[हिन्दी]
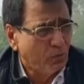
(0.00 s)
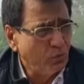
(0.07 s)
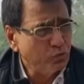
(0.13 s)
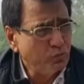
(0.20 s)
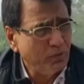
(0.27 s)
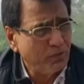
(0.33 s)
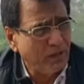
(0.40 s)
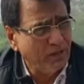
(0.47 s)

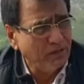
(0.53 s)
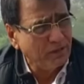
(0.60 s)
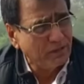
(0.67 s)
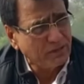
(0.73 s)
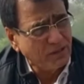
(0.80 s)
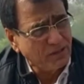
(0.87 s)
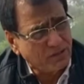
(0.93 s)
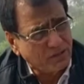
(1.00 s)
उसमें राजेंद्र
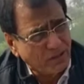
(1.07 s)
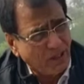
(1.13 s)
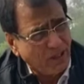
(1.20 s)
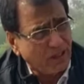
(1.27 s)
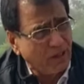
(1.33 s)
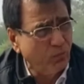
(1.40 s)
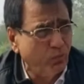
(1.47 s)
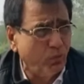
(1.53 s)
सिंह जी आ
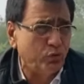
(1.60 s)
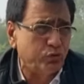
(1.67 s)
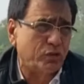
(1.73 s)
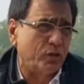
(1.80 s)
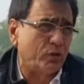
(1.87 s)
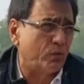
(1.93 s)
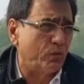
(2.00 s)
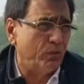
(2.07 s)
गए वो
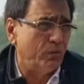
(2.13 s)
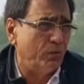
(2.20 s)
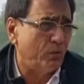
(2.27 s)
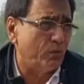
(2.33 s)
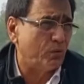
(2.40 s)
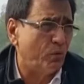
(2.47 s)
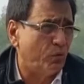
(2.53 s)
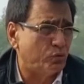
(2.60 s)
उसके
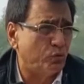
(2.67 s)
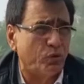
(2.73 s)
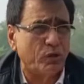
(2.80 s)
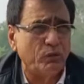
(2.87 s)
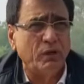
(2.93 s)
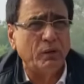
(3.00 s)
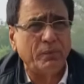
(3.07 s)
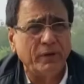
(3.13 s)
कोच होंगे
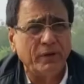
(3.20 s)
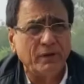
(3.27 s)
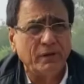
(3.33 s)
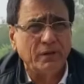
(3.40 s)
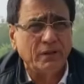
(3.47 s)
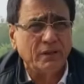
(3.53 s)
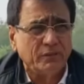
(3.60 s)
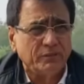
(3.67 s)
वहाँ
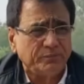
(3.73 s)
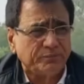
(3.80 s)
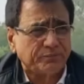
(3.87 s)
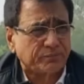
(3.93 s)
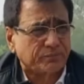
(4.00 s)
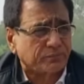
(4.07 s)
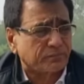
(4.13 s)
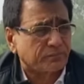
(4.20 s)

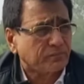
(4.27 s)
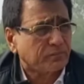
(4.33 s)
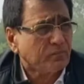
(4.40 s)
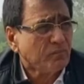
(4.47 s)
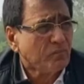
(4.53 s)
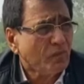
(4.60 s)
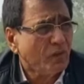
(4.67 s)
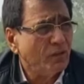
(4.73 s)

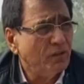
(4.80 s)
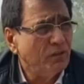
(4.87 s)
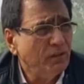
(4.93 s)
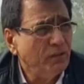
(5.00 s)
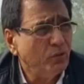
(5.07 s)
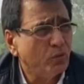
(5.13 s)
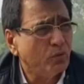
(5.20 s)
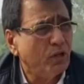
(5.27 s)
पे ये
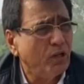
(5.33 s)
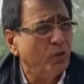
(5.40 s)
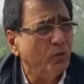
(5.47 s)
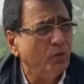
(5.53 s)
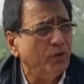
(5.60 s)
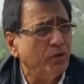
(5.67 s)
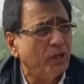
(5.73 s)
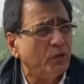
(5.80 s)
जो खेलो
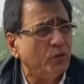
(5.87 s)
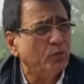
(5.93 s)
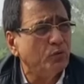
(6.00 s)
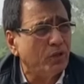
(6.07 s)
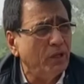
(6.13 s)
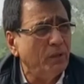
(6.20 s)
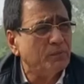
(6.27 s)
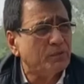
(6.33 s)
इंडिया यूथ
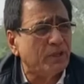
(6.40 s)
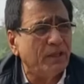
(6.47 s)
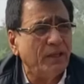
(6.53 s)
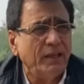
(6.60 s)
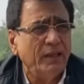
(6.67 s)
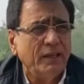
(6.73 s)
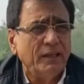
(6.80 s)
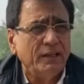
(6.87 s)
गेम्स हैं
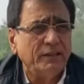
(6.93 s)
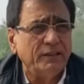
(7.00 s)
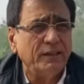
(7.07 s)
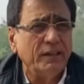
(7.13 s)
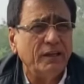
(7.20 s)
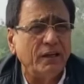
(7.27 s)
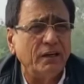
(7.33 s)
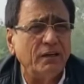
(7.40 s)

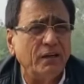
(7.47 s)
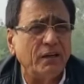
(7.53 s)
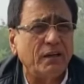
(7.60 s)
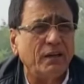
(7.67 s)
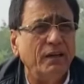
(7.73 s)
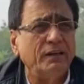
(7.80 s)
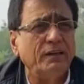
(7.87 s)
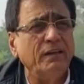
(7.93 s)
ये अंडर
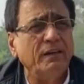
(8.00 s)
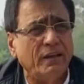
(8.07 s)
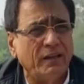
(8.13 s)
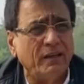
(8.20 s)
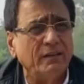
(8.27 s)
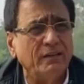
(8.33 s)
18 है